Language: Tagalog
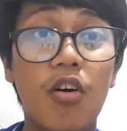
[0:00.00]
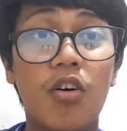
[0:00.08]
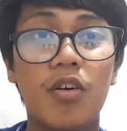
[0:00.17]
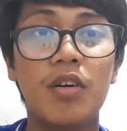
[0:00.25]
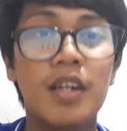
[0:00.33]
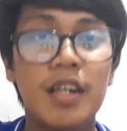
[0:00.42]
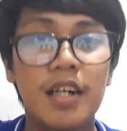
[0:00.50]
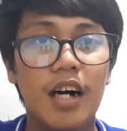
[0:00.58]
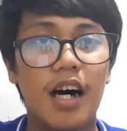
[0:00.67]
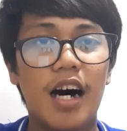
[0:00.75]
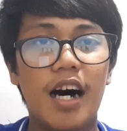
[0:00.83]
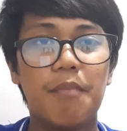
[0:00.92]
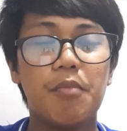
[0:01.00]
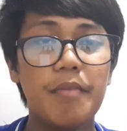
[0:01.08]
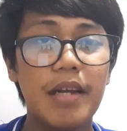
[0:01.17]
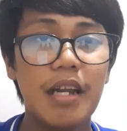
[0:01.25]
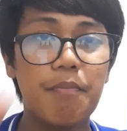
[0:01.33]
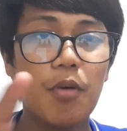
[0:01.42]
ko? Uh,
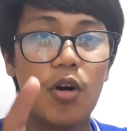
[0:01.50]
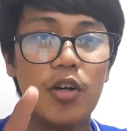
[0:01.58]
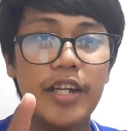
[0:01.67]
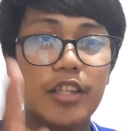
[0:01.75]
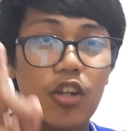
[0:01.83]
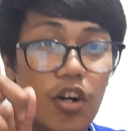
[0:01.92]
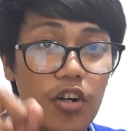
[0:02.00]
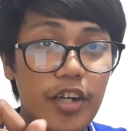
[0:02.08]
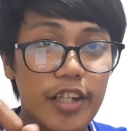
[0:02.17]
bumili po ako nito,